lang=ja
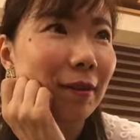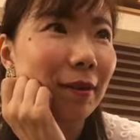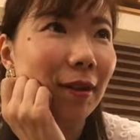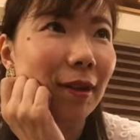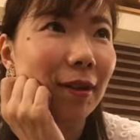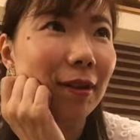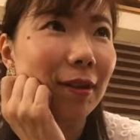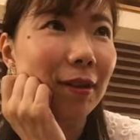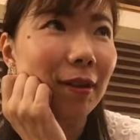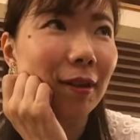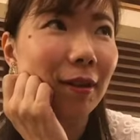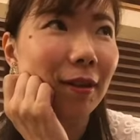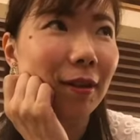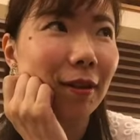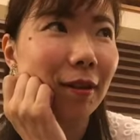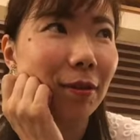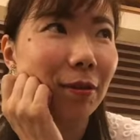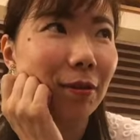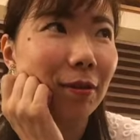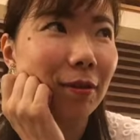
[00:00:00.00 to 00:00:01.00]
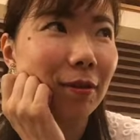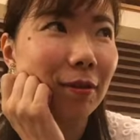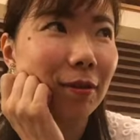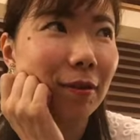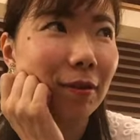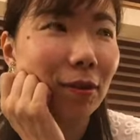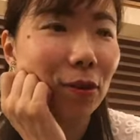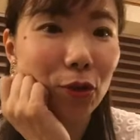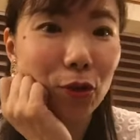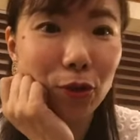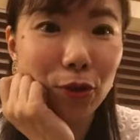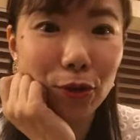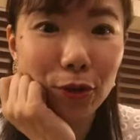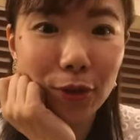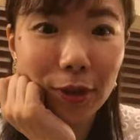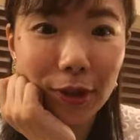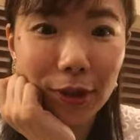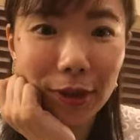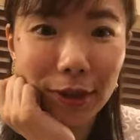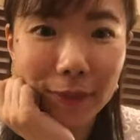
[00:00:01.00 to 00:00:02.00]
何時からだろう
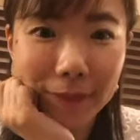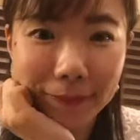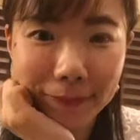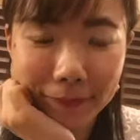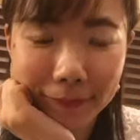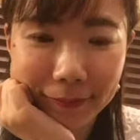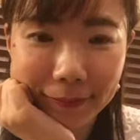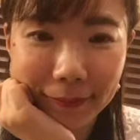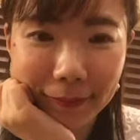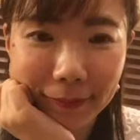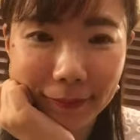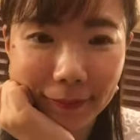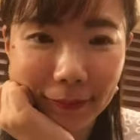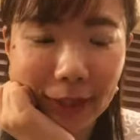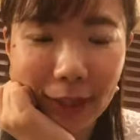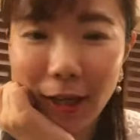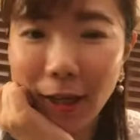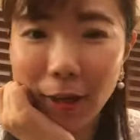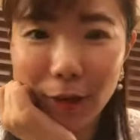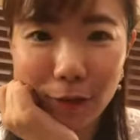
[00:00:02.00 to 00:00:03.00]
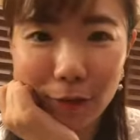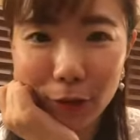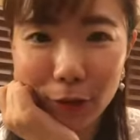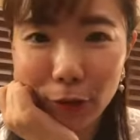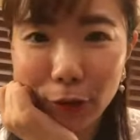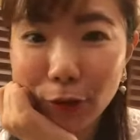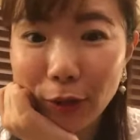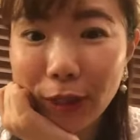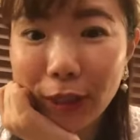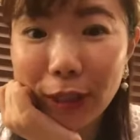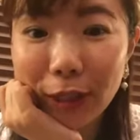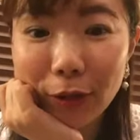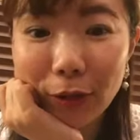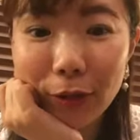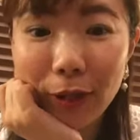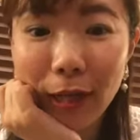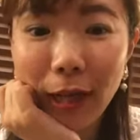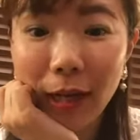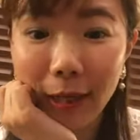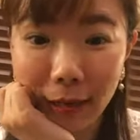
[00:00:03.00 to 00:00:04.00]
10時違う11時
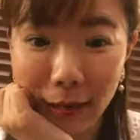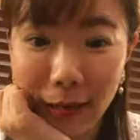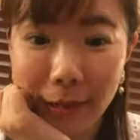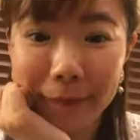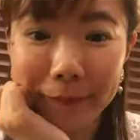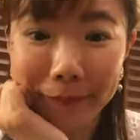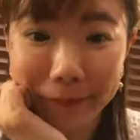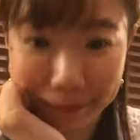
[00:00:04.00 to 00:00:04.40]
くらいから